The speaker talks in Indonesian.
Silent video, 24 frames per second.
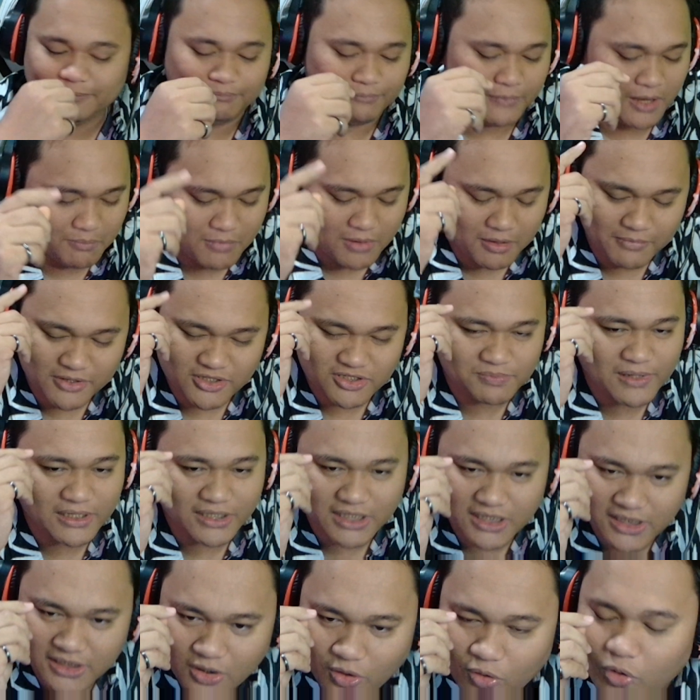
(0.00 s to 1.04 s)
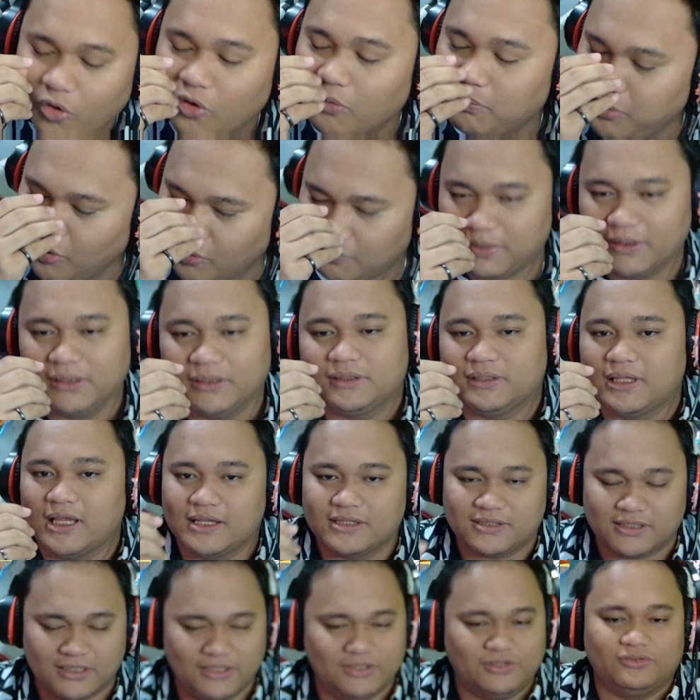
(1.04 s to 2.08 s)
Memang matchmakingnya bobot
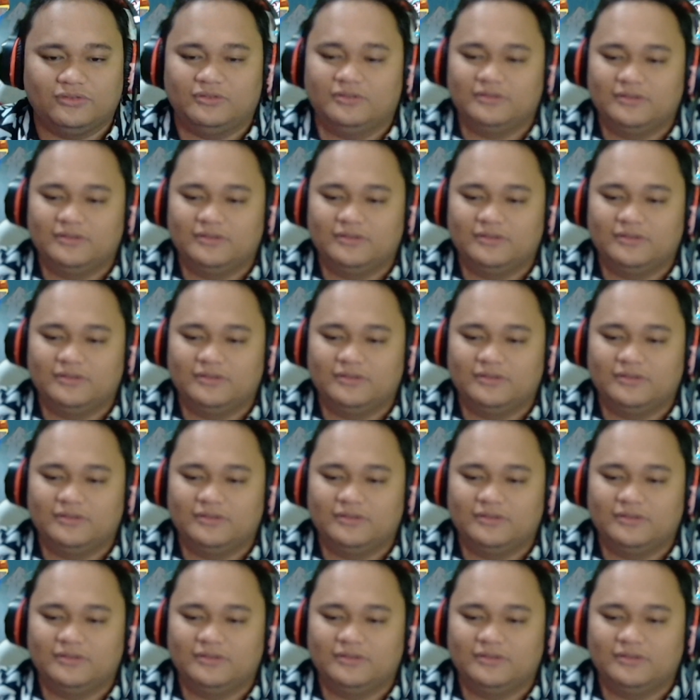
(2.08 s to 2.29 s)
asli cuy.